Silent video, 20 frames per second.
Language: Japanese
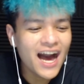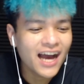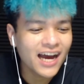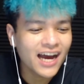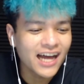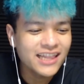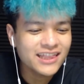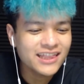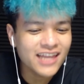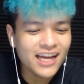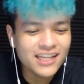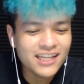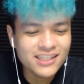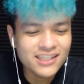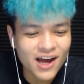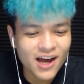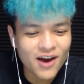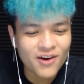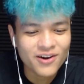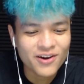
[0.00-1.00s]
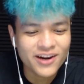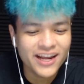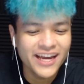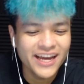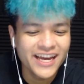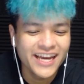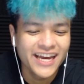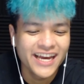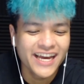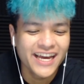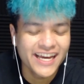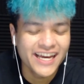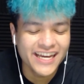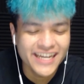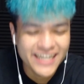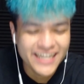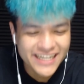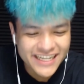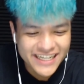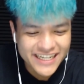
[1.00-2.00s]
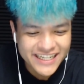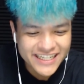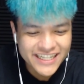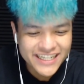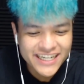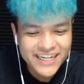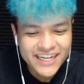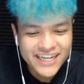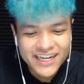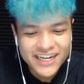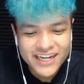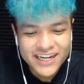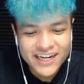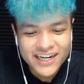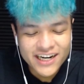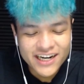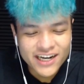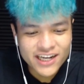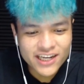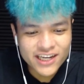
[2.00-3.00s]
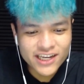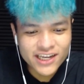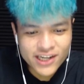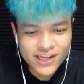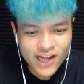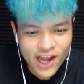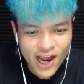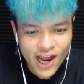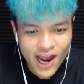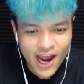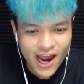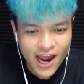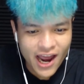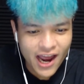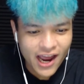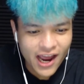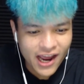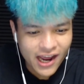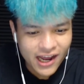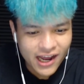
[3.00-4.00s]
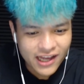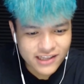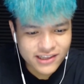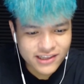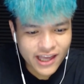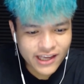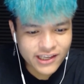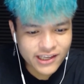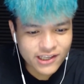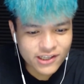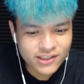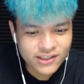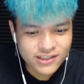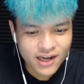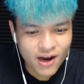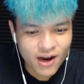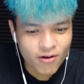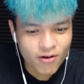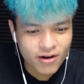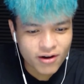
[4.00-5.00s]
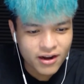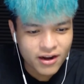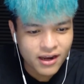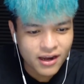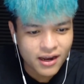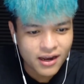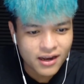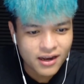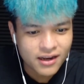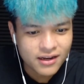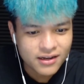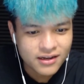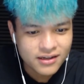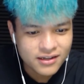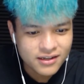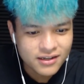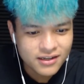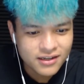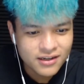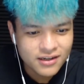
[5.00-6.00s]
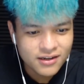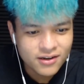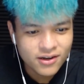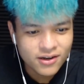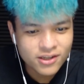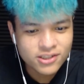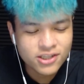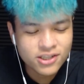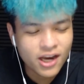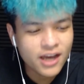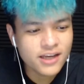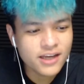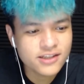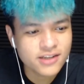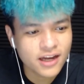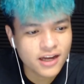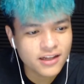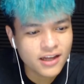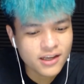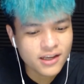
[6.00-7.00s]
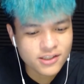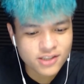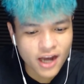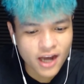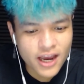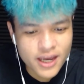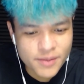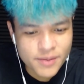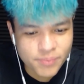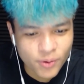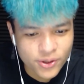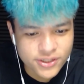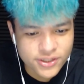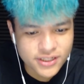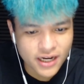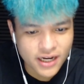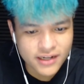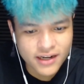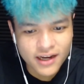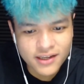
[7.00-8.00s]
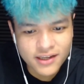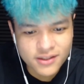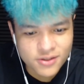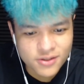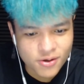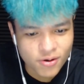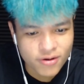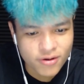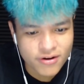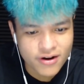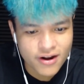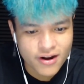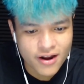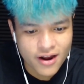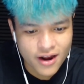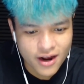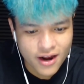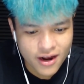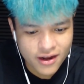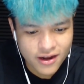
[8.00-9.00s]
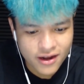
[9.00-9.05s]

簡単だこれいいねできるじゃん俺シャイじゃないシャイボーイじゃないよ俺あ